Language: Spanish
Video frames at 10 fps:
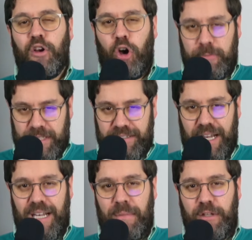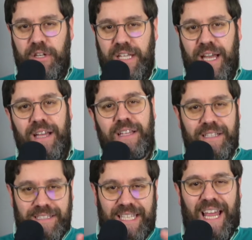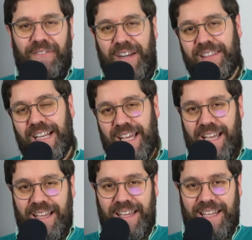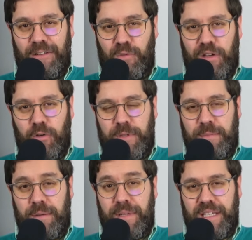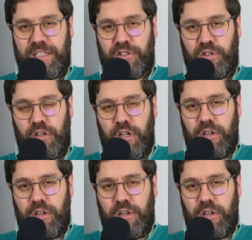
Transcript: ¿Obtendrá la mayoría? ¿Será Bardella el nuevo primer ministro